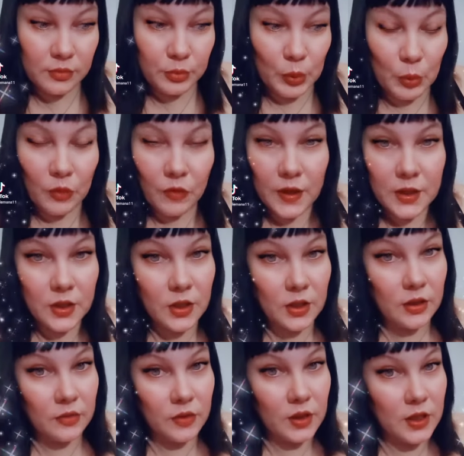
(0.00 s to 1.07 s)
побывать
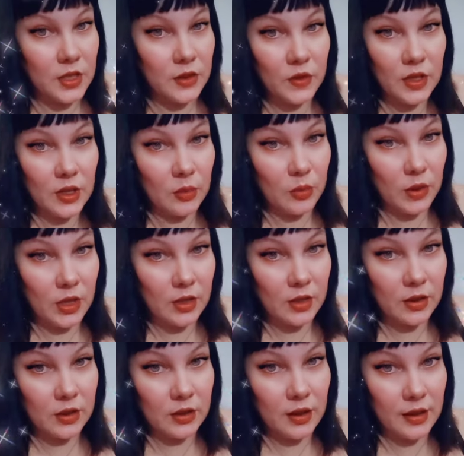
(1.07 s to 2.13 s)
где-то, вы, где вы не были
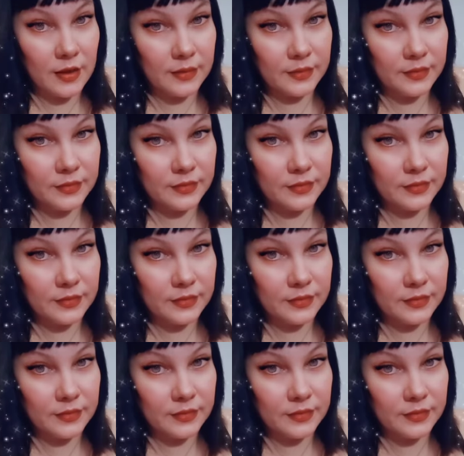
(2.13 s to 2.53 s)
никогда,